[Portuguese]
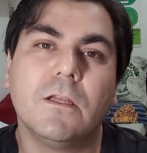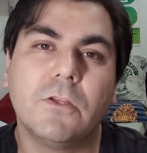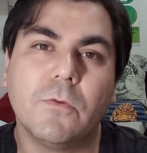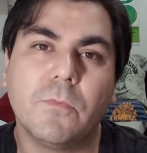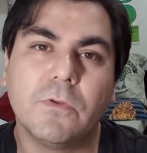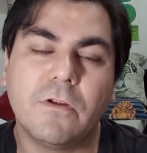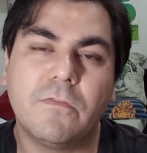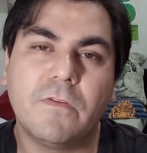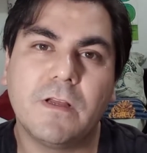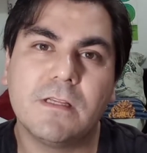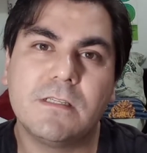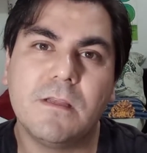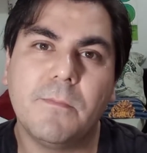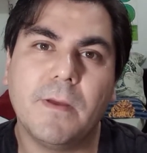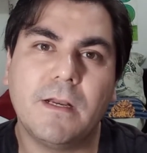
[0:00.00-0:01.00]
Dumbledore fala
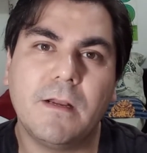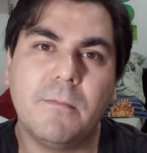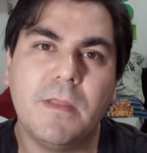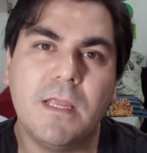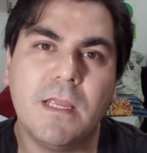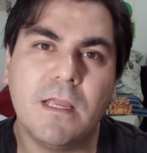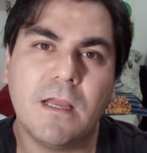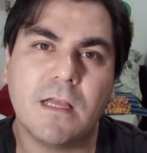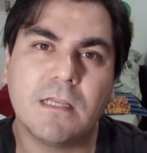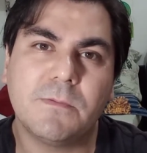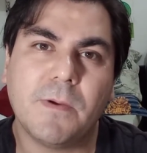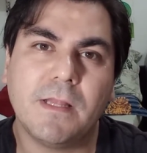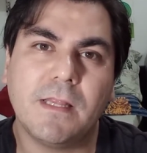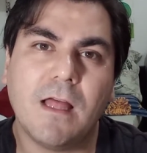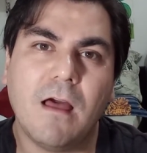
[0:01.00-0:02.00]
assim, para mim
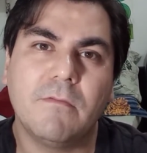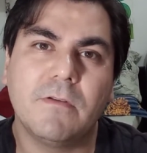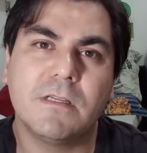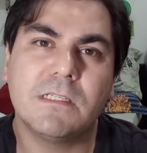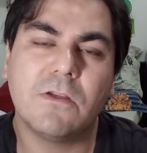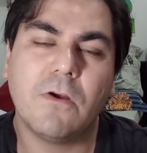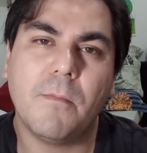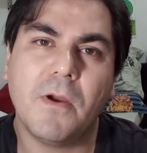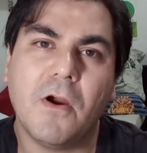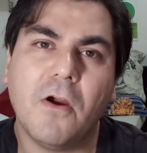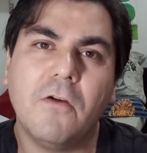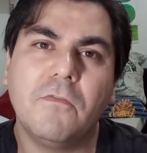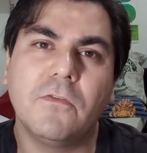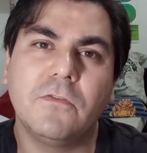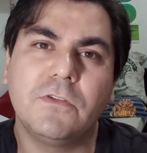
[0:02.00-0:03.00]
as palavras são a
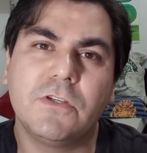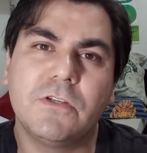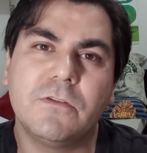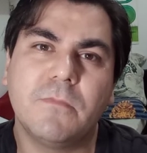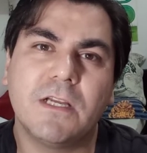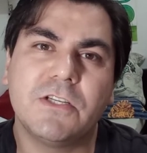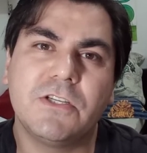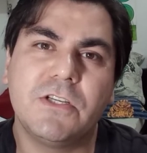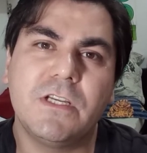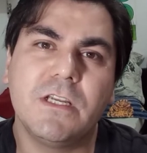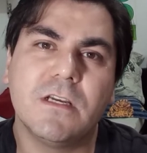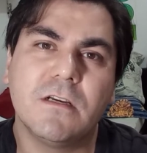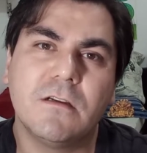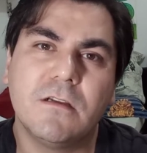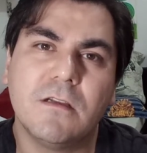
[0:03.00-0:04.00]
maior fonte de
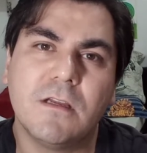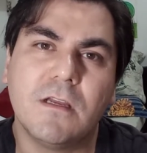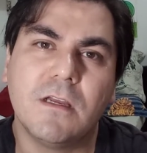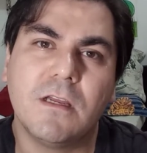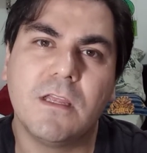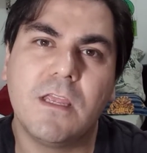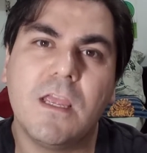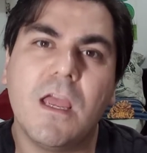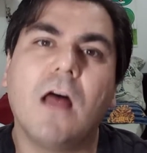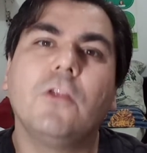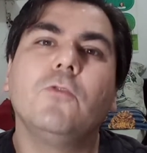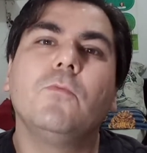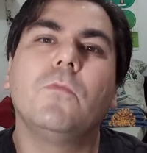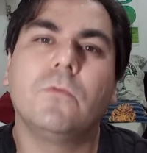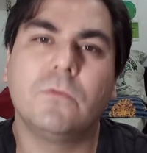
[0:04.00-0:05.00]
magia que há
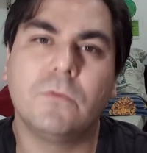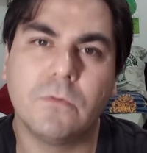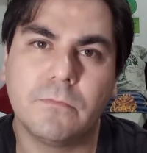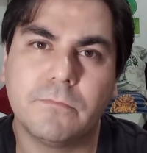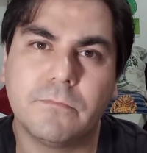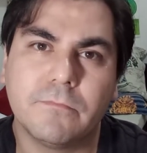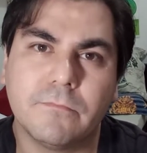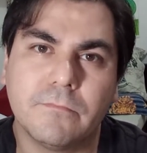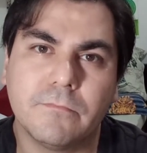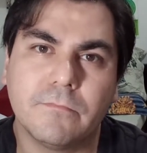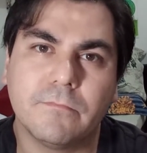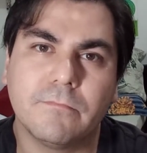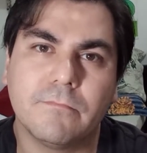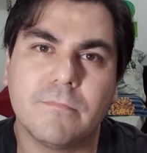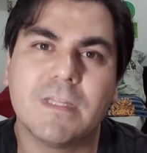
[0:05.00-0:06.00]
no mundo.
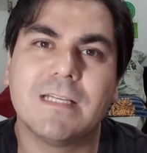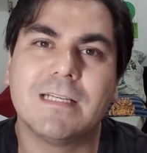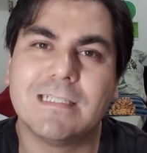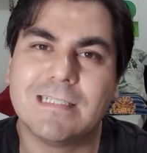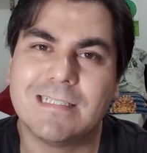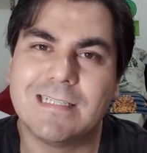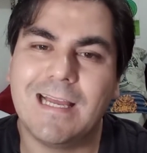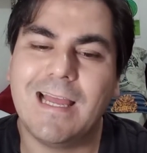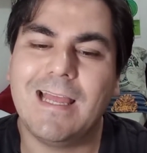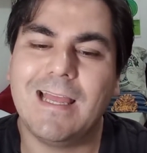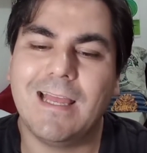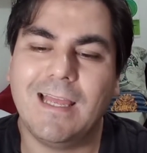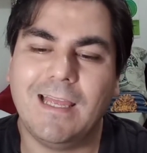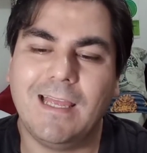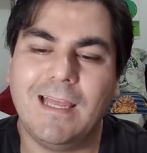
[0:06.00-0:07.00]

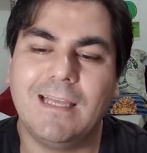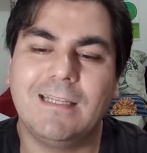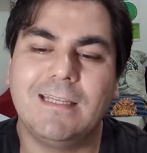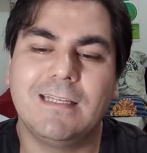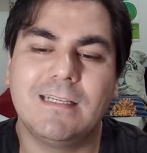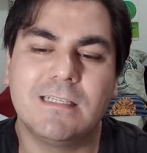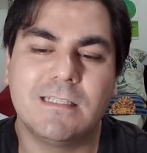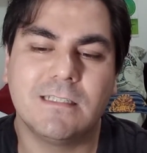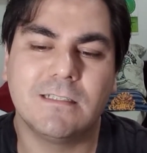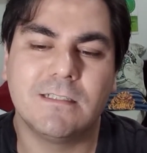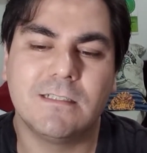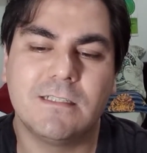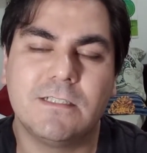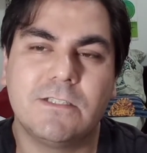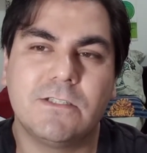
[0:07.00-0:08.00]
É
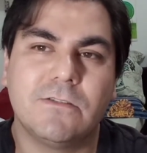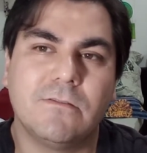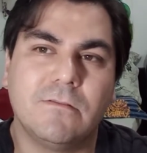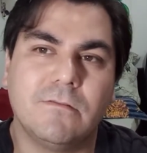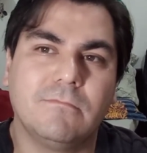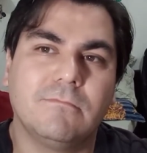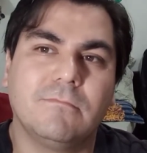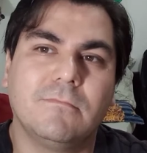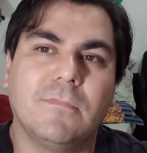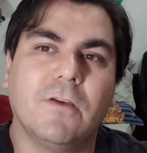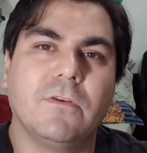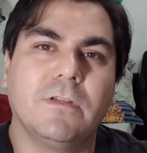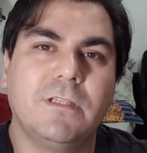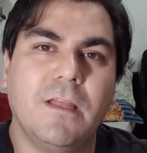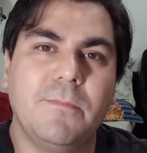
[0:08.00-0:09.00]
interessante.
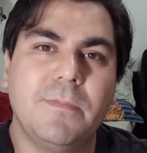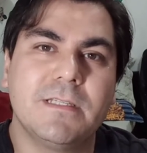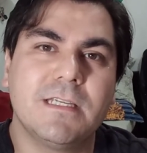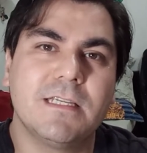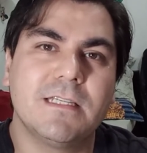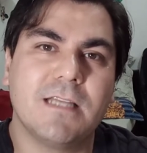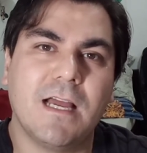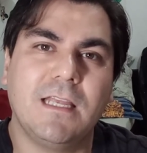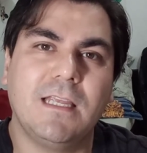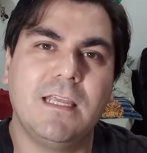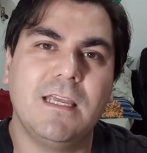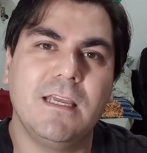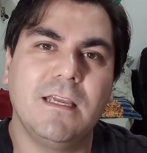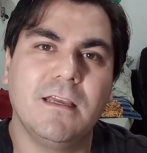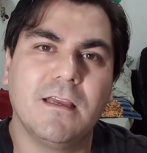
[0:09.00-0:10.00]
Vou até pesquisar
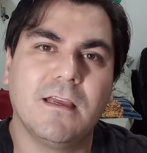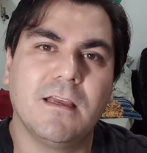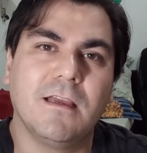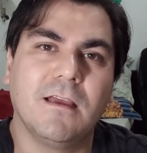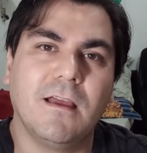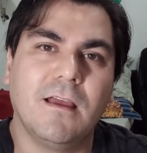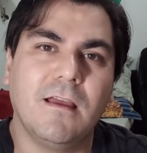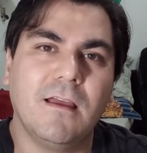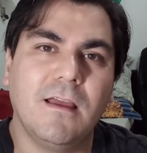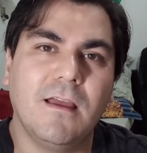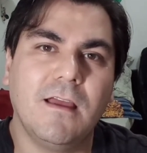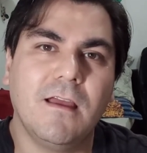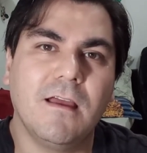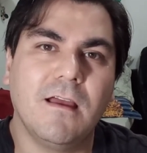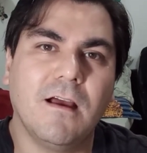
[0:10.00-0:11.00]
aqui
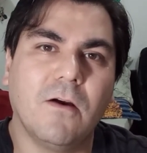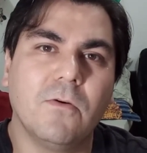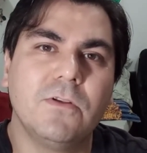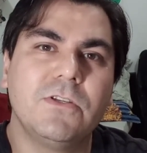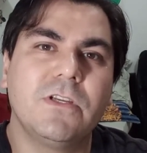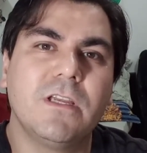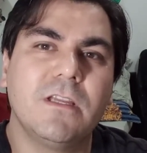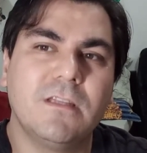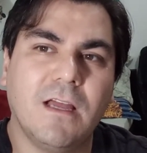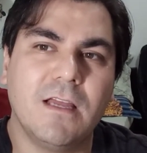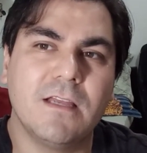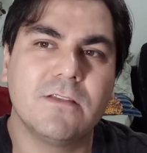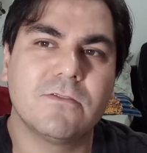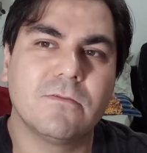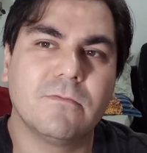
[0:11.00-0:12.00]
é, onde que
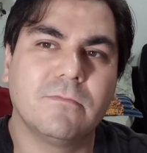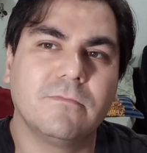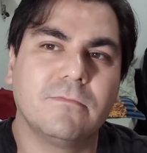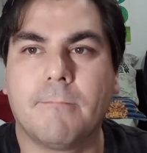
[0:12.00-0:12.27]
está isso.